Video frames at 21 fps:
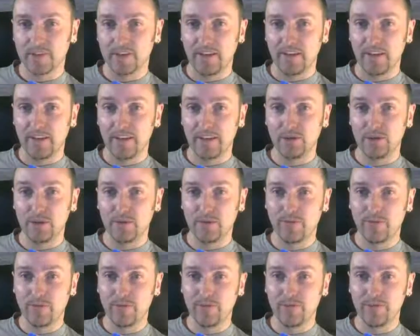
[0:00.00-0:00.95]
Ja, der Typ
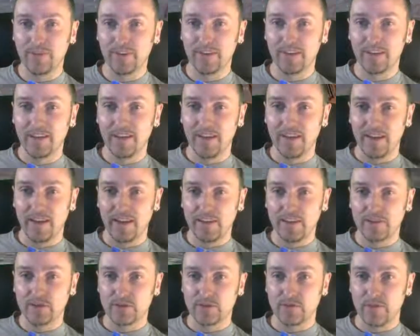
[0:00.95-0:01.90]
5
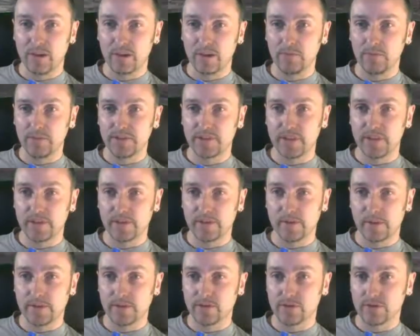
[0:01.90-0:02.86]
hält sich wacker mit seinen
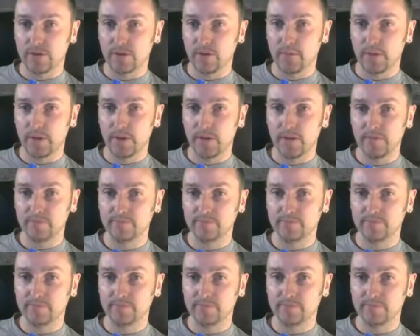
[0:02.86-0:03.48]
20 HP.